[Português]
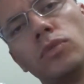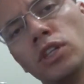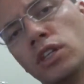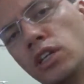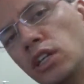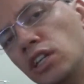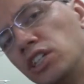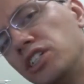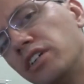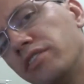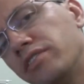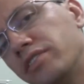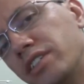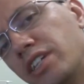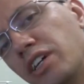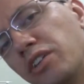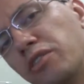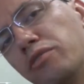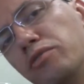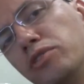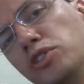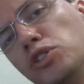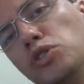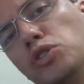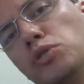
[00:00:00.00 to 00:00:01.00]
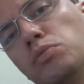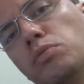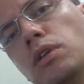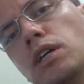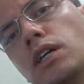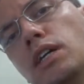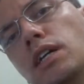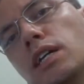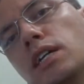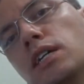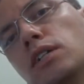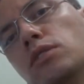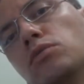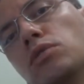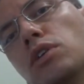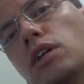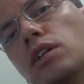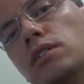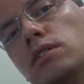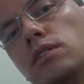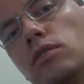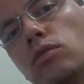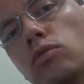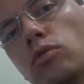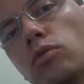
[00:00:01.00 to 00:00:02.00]
Eles já fizeram vídeo explicando que
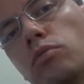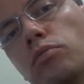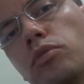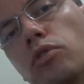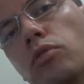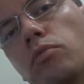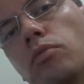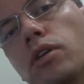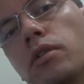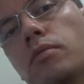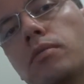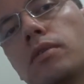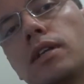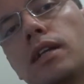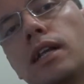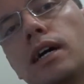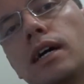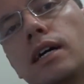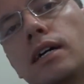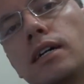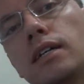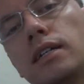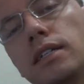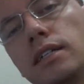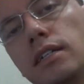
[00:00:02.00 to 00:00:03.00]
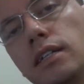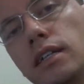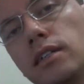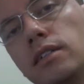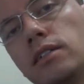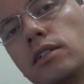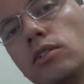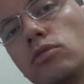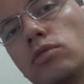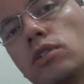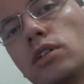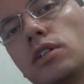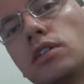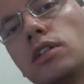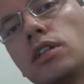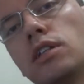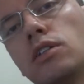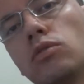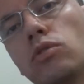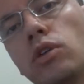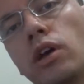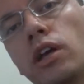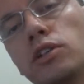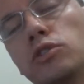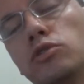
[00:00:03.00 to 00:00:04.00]
eles estão com problema lá e eles estão
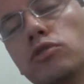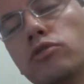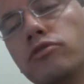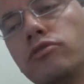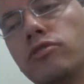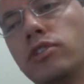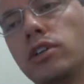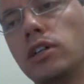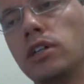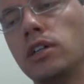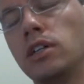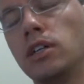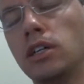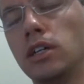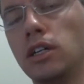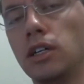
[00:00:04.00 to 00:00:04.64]
tentando resolver.